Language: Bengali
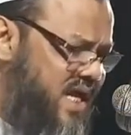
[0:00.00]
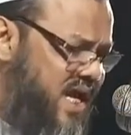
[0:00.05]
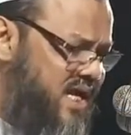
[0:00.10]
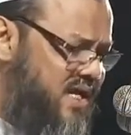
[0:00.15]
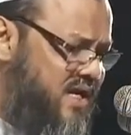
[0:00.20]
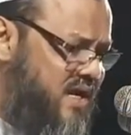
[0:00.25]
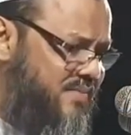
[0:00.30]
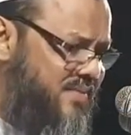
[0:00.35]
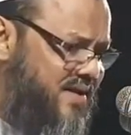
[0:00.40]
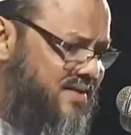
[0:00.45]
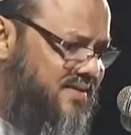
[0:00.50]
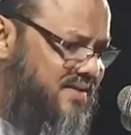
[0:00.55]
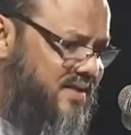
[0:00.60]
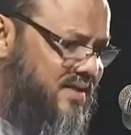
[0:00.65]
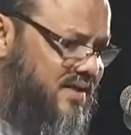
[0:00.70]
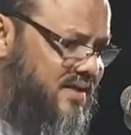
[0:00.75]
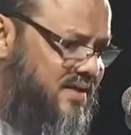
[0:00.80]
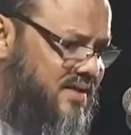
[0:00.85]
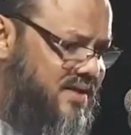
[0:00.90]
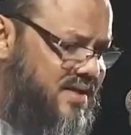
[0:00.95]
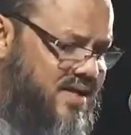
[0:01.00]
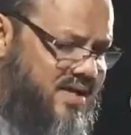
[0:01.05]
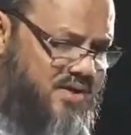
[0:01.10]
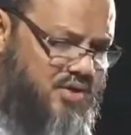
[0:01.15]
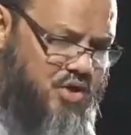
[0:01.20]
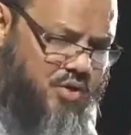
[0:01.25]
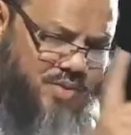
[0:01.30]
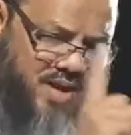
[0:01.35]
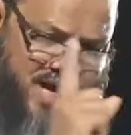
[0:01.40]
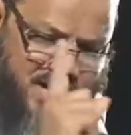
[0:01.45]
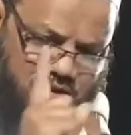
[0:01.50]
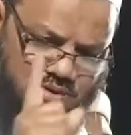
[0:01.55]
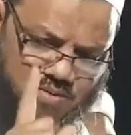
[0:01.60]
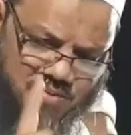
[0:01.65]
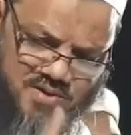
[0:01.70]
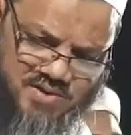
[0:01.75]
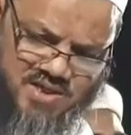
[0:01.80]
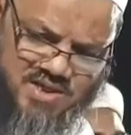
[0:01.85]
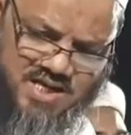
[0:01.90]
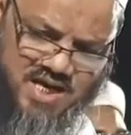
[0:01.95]
জাহান্নাম আছে নবী আদম
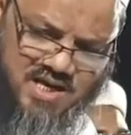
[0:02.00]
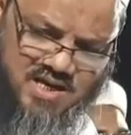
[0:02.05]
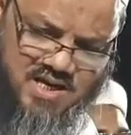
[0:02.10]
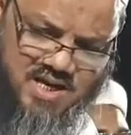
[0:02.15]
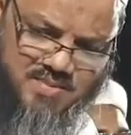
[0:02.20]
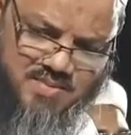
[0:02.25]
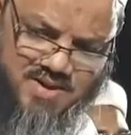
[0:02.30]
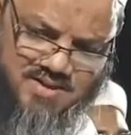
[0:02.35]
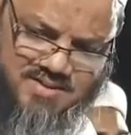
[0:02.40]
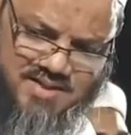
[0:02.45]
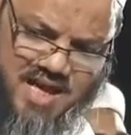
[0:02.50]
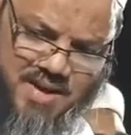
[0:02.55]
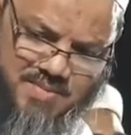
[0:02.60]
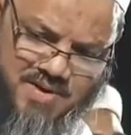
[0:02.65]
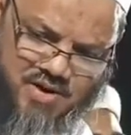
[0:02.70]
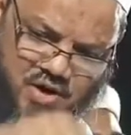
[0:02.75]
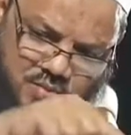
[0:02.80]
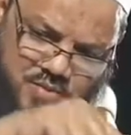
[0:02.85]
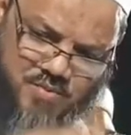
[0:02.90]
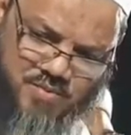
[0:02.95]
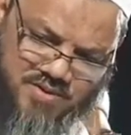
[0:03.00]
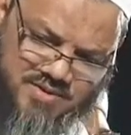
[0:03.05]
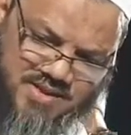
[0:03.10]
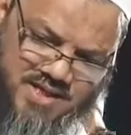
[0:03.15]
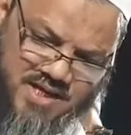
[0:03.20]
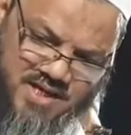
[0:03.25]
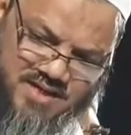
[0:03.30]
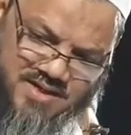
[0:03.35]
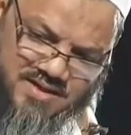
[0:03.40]
বলছে জাহান্নাম আছে আমার নবী বলছে